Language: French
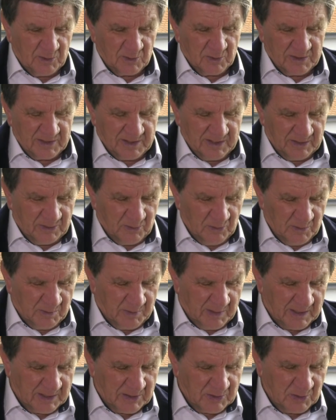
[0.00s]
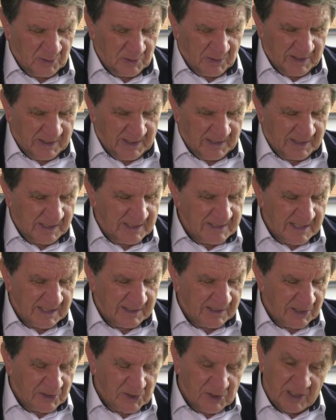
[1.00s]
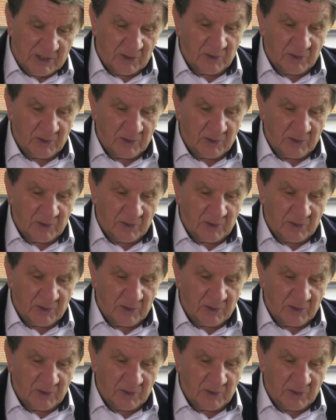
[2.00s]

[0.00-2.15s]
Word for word: Donc c'est une personne qui est très attachée.